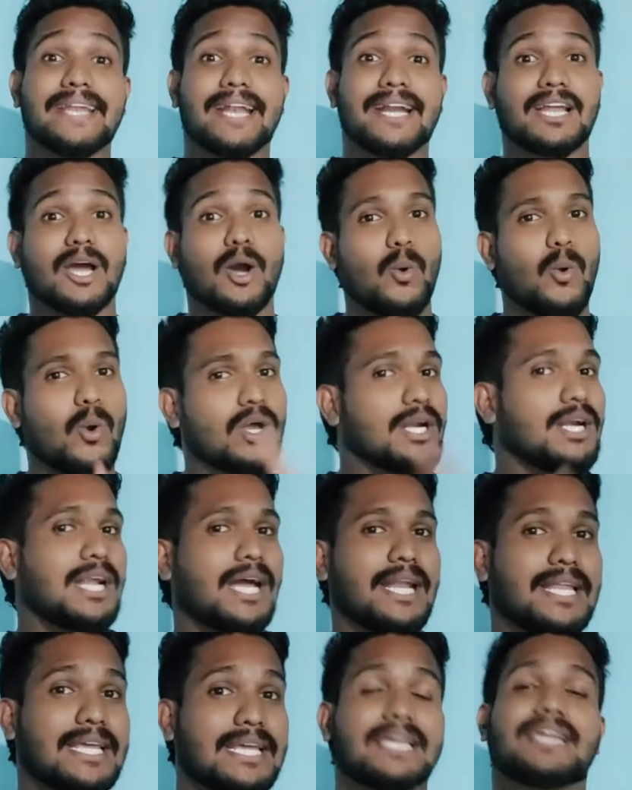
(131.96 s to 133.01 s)
டேட்டா ஒரு
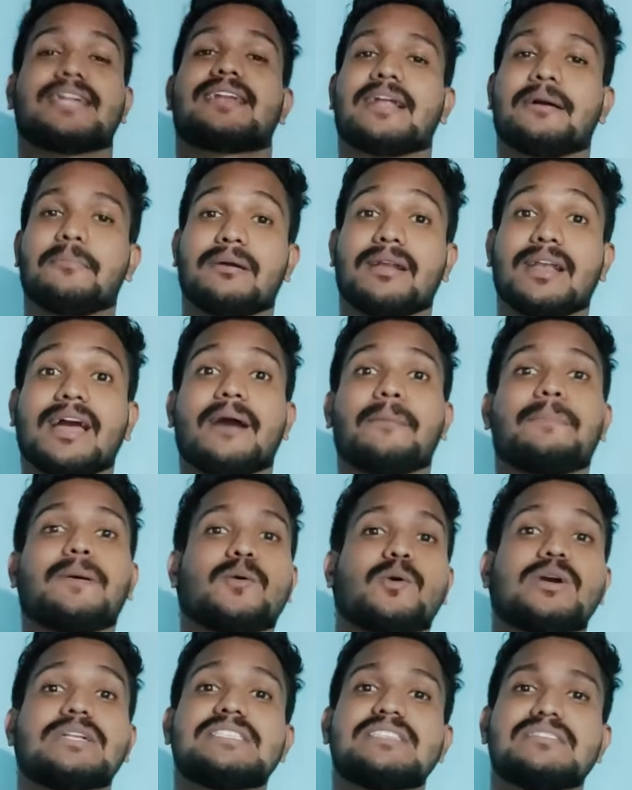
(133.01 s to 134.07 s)
நாளைக்கு நம்மலாம் அப்போ
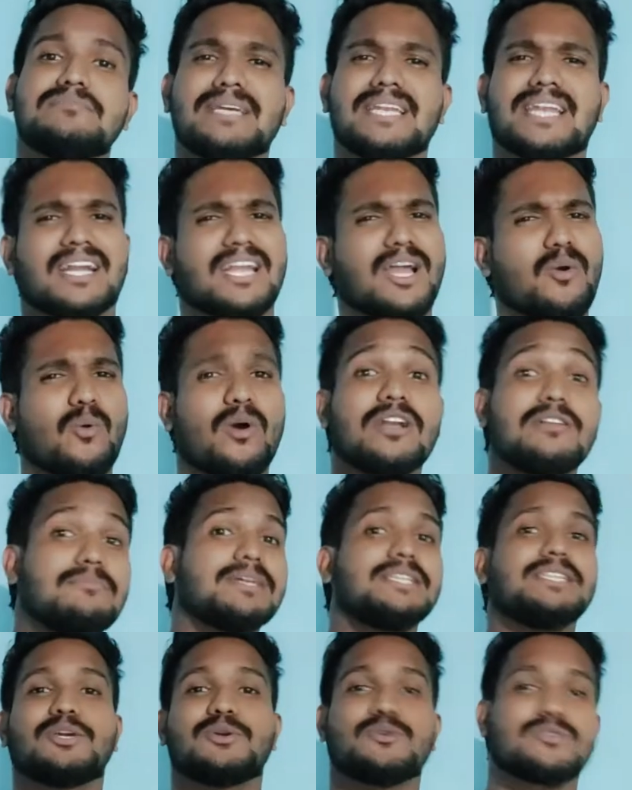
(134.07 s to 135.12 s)
ஒன் ஜிபி டேட்டா ஒன்
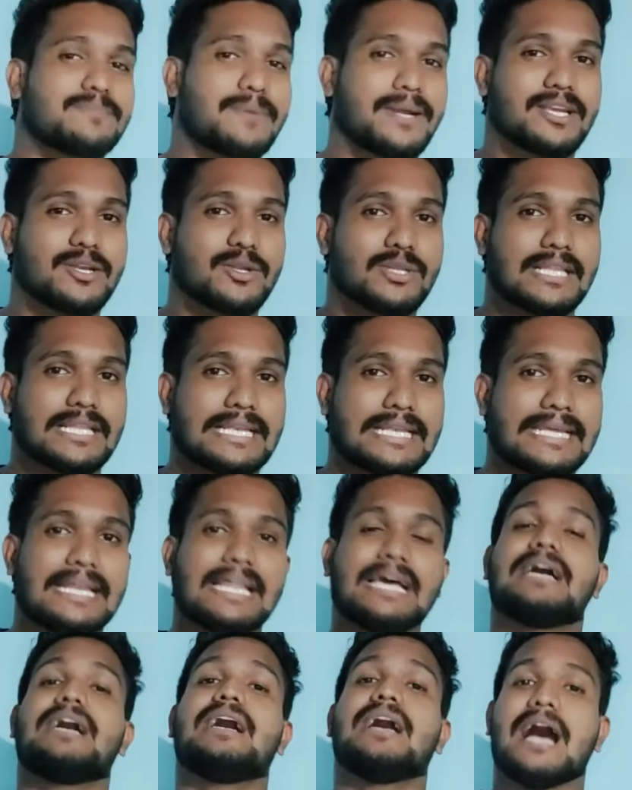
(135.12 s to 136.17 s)
மந்த்துக்கு யூஸ் பண்ணிட்டு வந்தோம் இல்லைங்களா